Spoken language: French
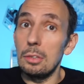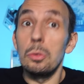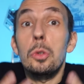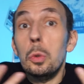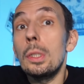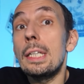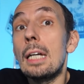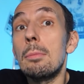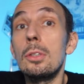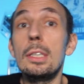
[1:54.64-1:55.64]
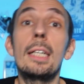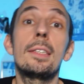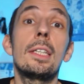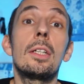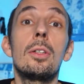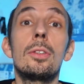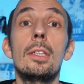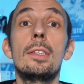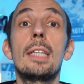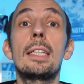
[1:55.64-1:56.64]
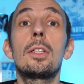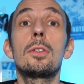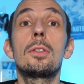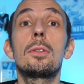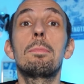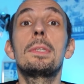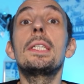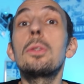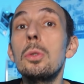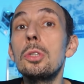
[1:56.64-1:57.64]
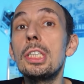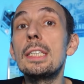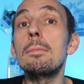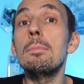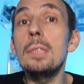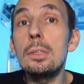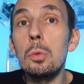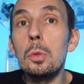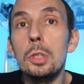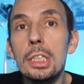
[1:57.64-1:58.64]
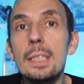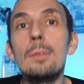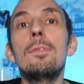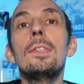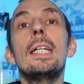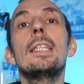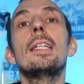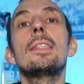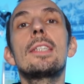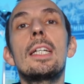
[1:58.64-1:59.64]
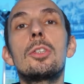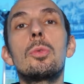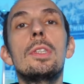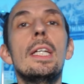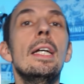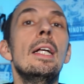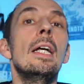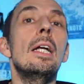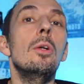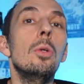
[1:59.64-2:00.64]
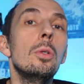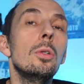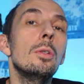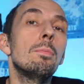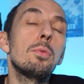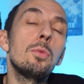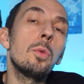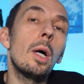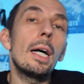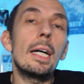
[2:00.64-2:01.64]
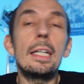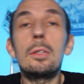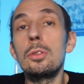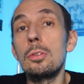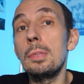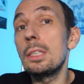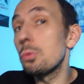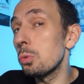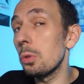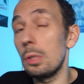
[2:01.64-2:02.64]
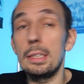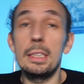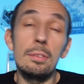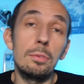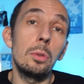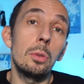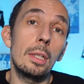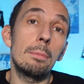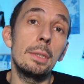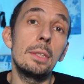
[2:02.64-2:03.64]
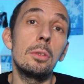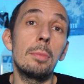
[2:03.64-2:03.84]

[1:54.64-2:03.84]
Notons également qu'à ces grandes attentes psychologiques, mythologiques, viennent s'ajouter le pouvoir économique tout relatif de l'Olympique de